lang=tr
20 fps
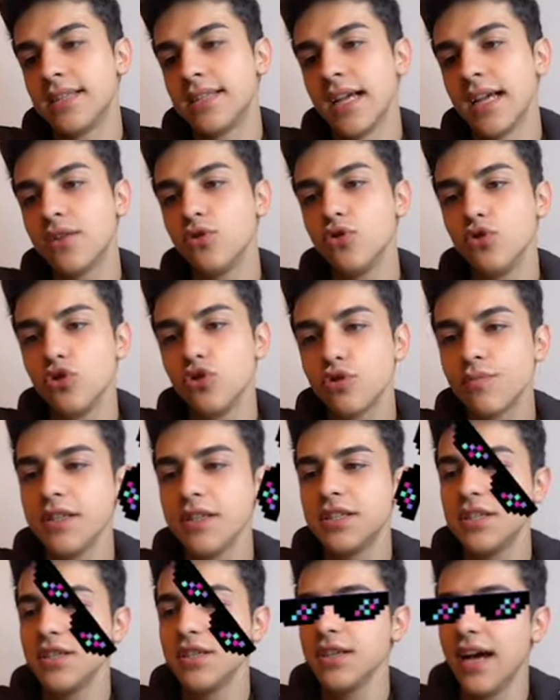Sakın
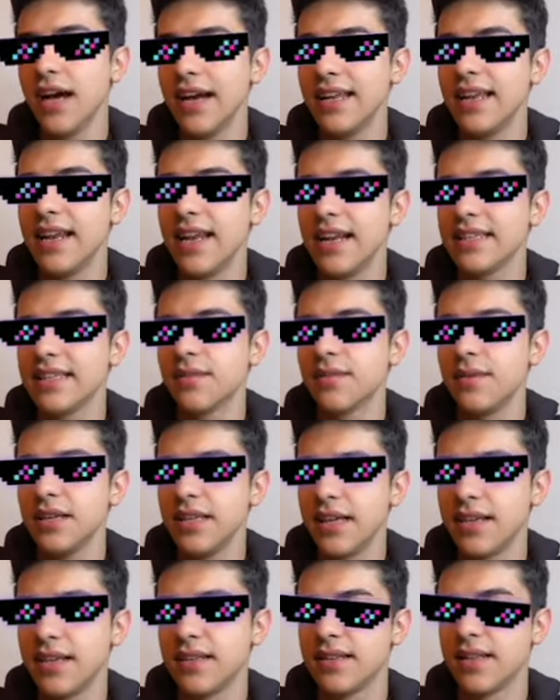unutma ki ailen her zaman
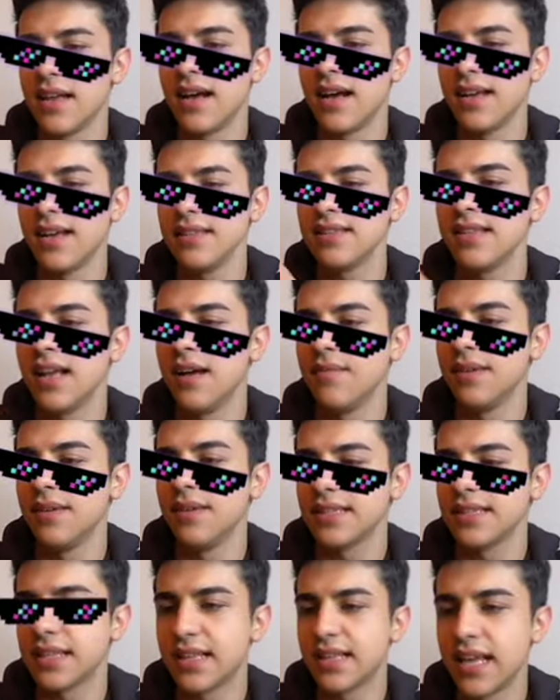yanında. Asla
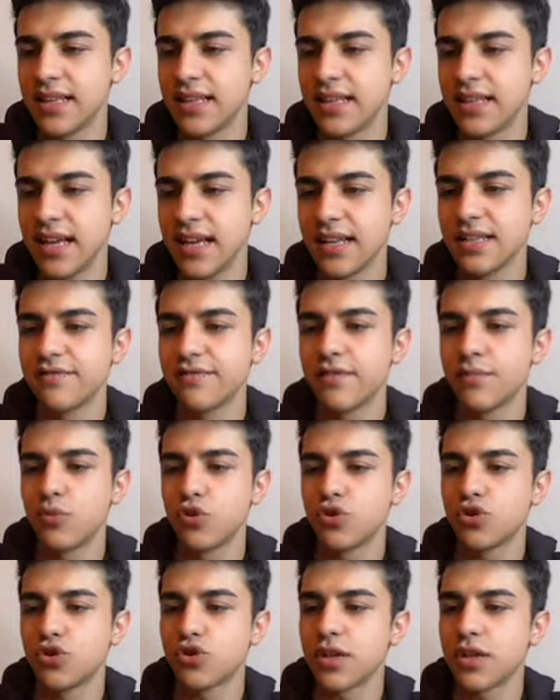ama asla kendini yalnız ve
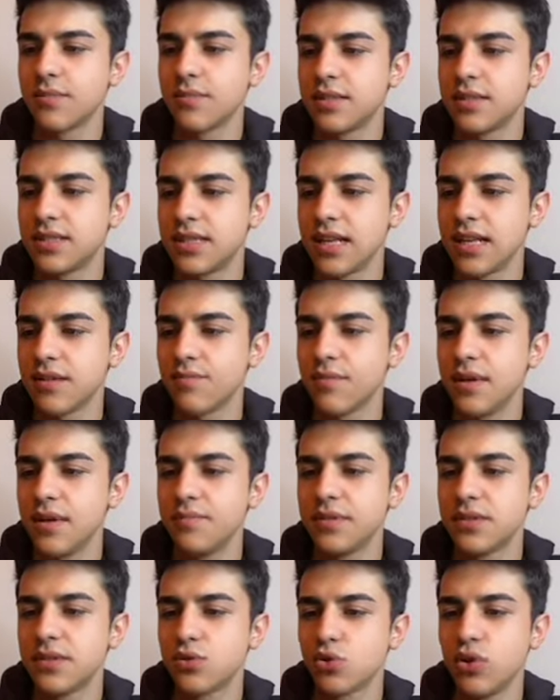boşlukta gibi
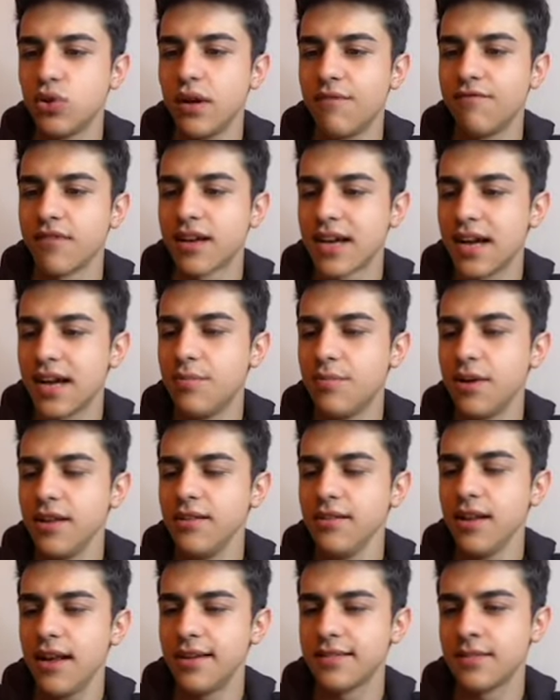hissetme. Biz ruhen ve
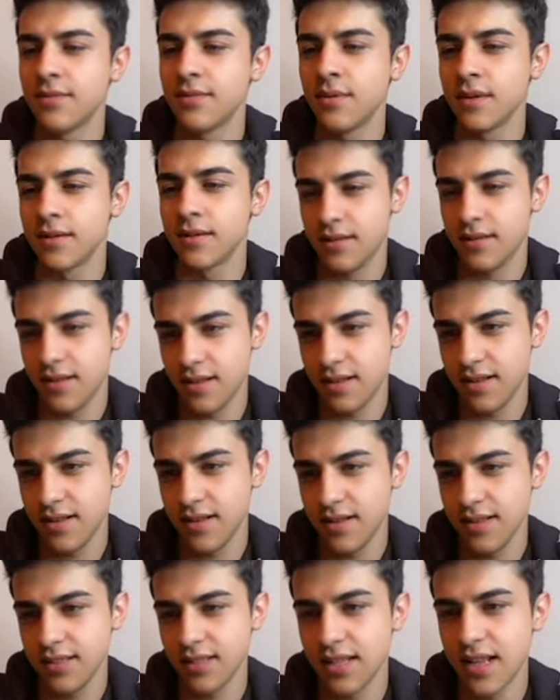kalben her zaman
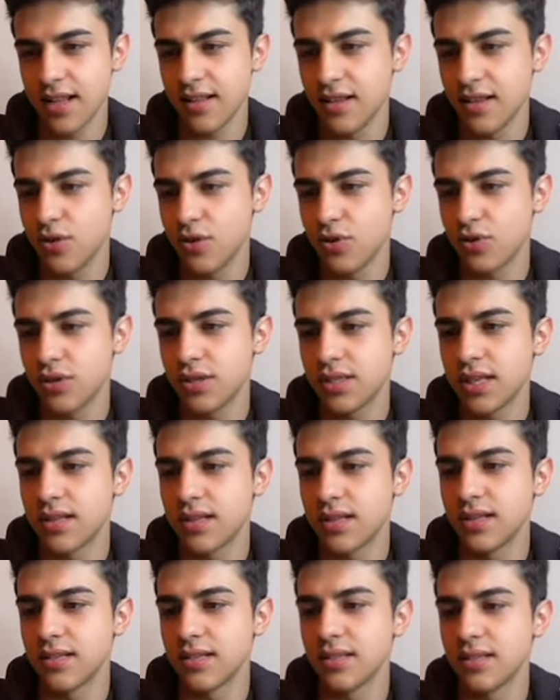yanındayız. Kendini kötü
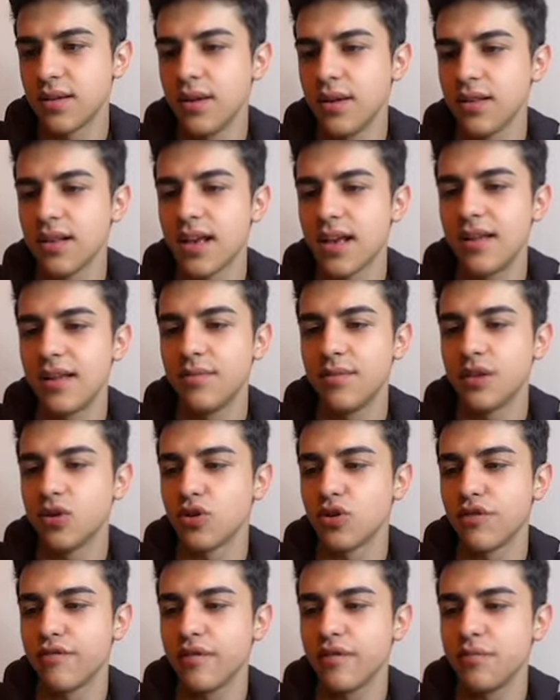hissettiğin zaman kalbine
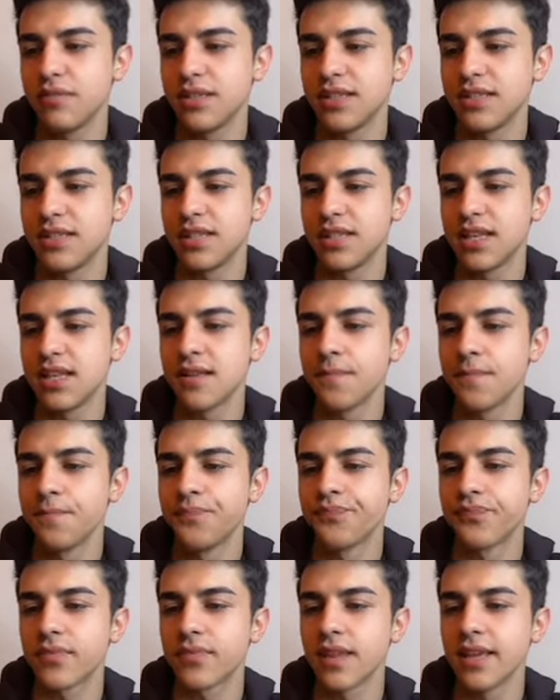dokun ve bizi hisset.
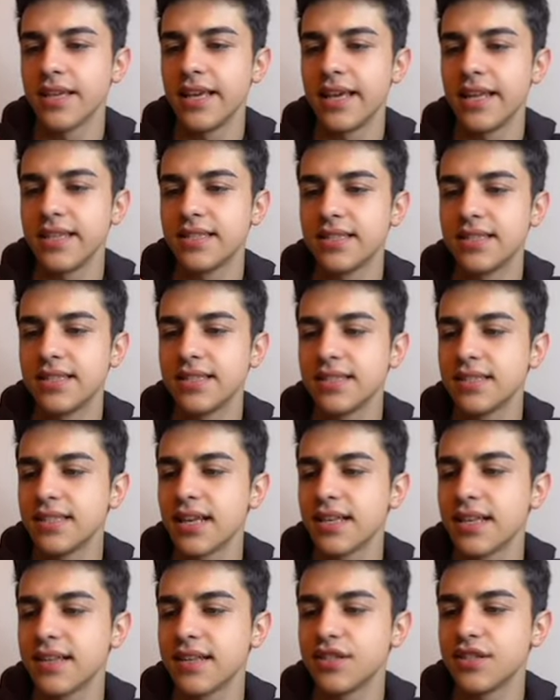Gereksiz
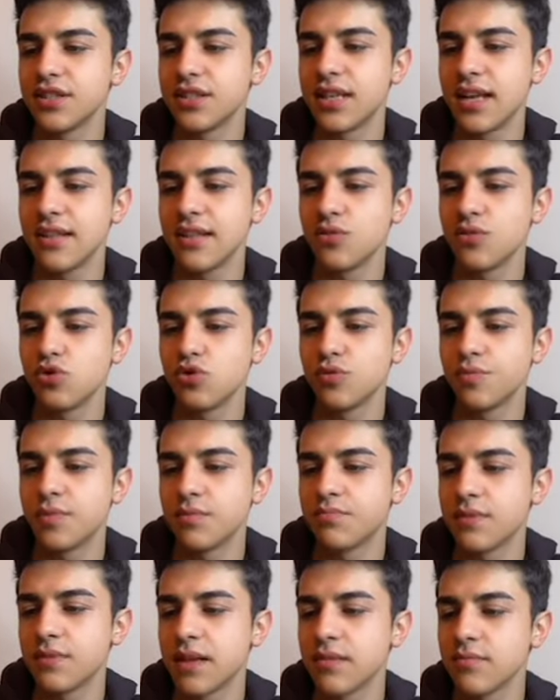insanlar için kendini üzüp
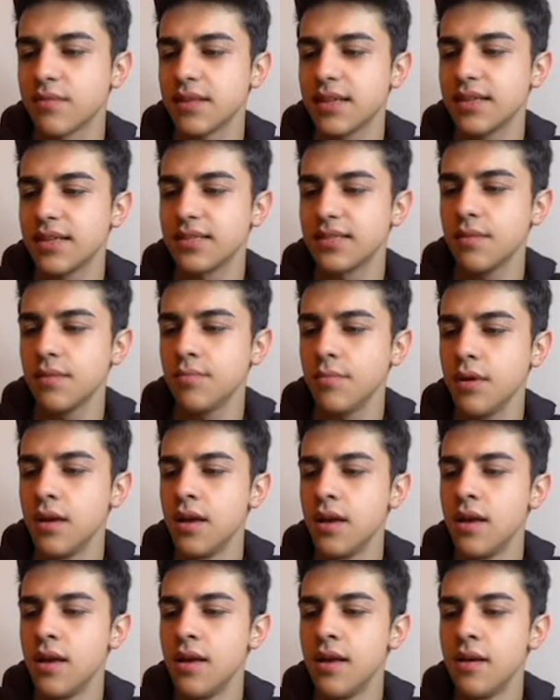yıpratma Deniz'im.
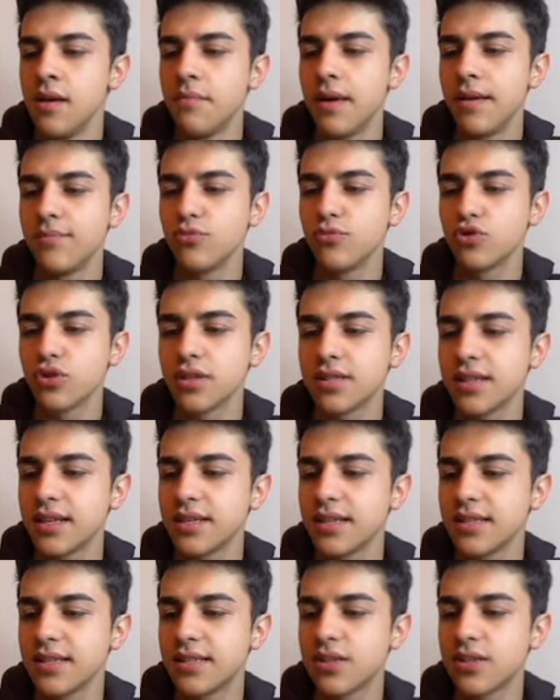Ben burada
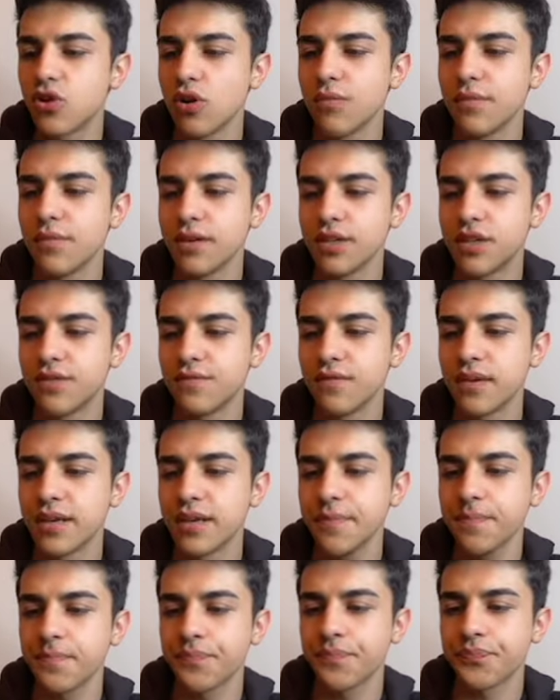sana destek olmak için
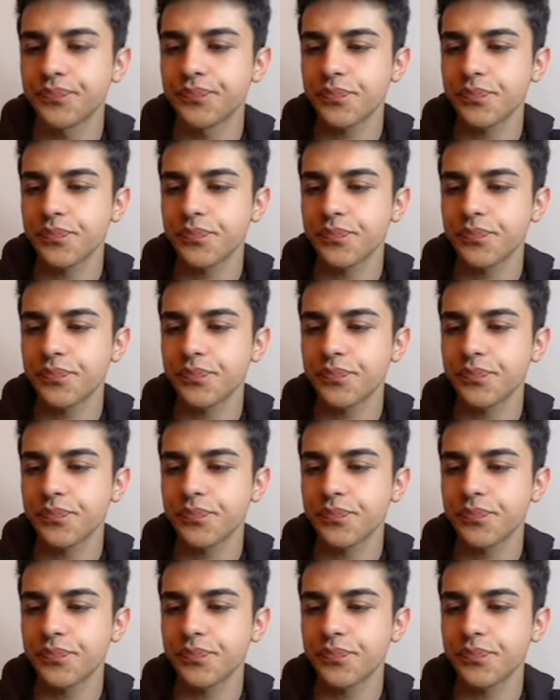varım.